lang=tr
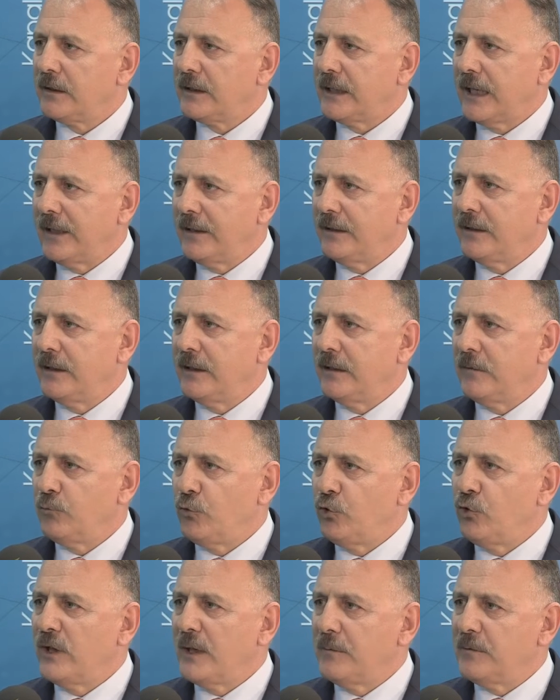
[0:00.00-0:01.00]
kendi
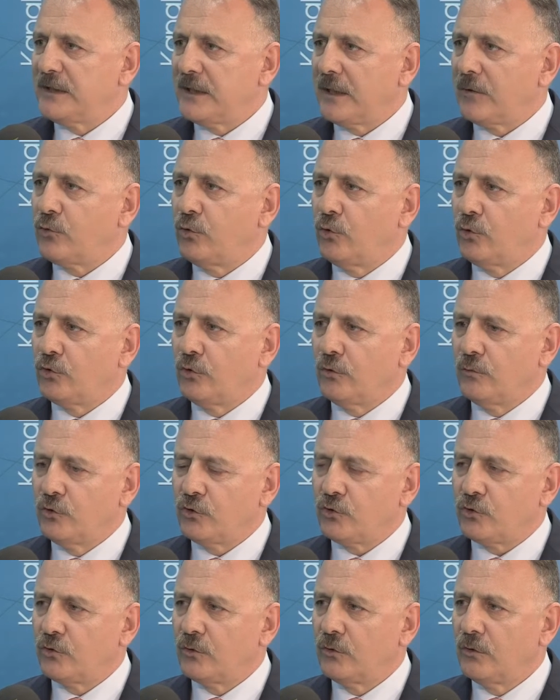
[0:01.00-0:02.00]
bünyemizde
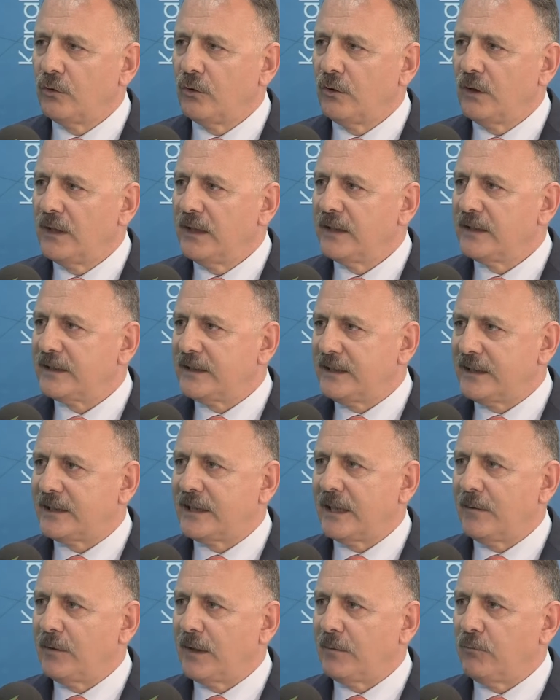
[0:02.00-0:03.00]
kurduğumuz
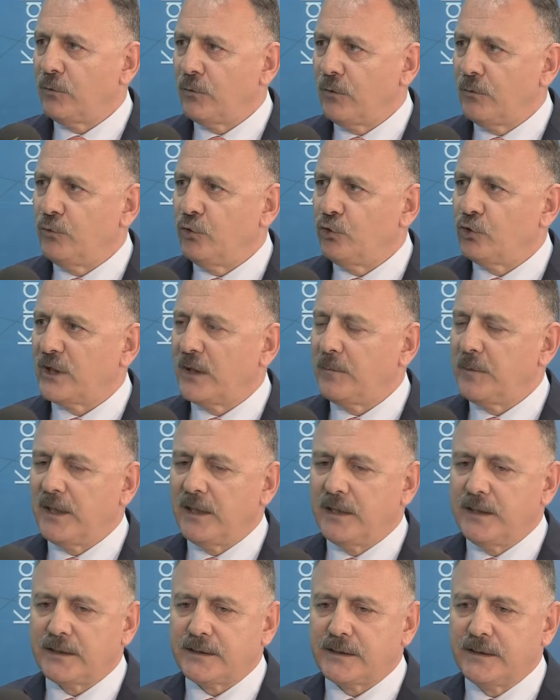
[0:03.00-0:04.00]
sistemden Büyükşehir
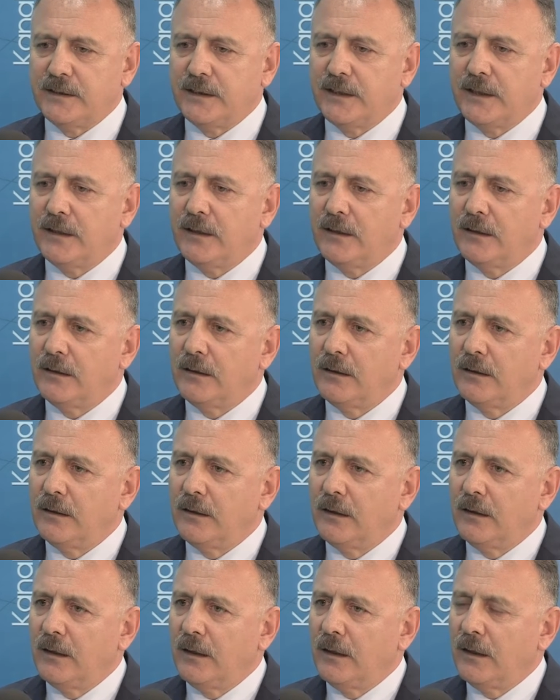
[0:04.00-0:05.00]
Belediyesi'nde
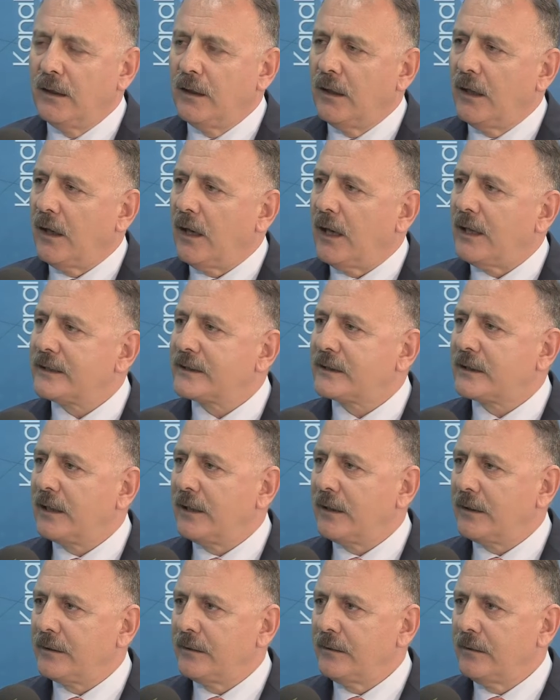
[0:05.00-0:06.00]

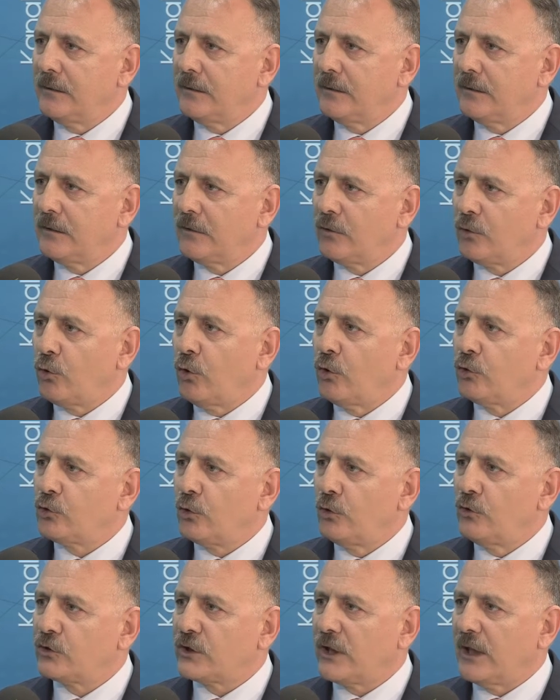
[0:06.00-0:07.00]
hastaların
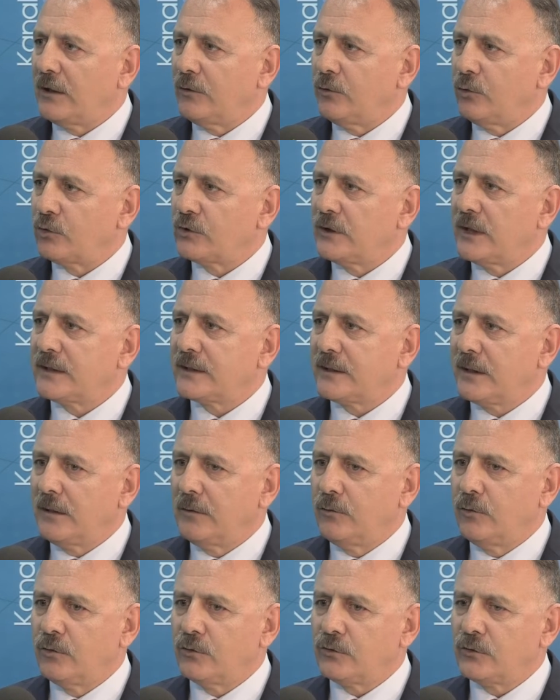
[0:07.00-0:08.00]
kontrolünü sağlıyoruz. Nasıl
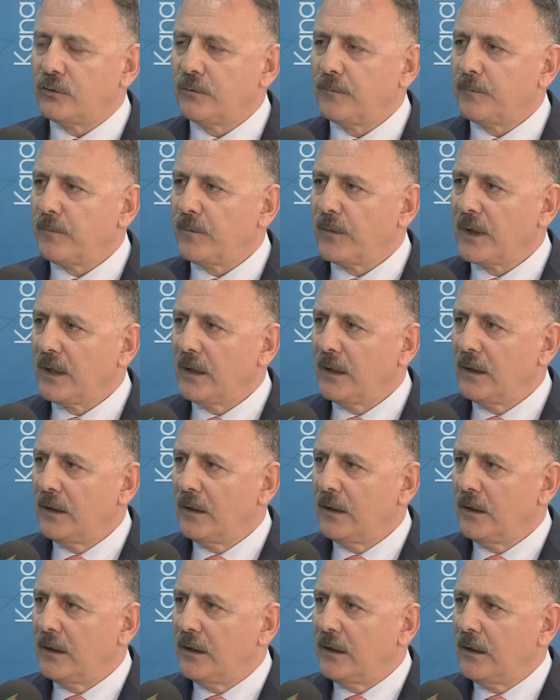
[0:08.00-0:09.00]
sağlıyoruz?
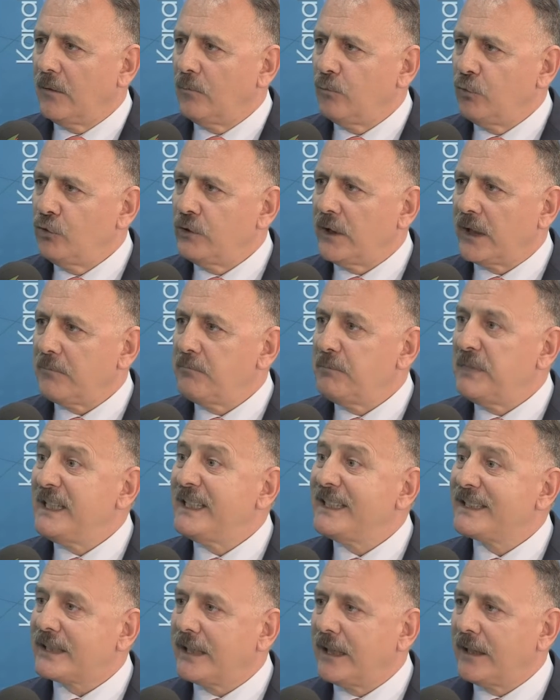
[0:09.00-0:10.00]
Bunların
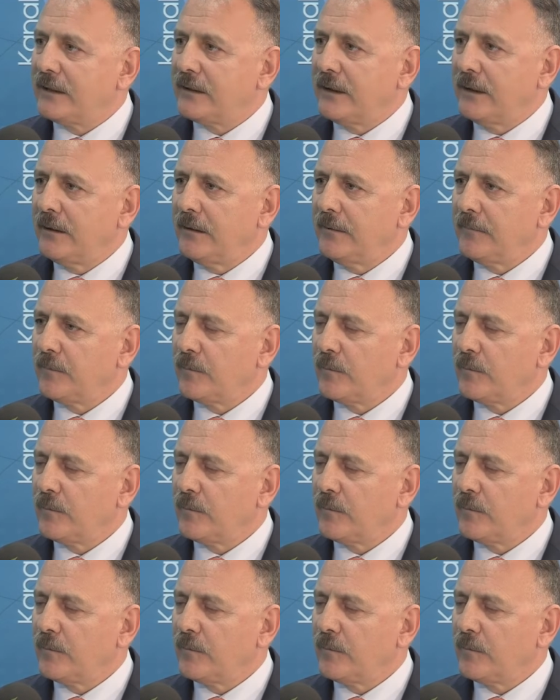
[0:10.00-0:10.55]
bilgisayardan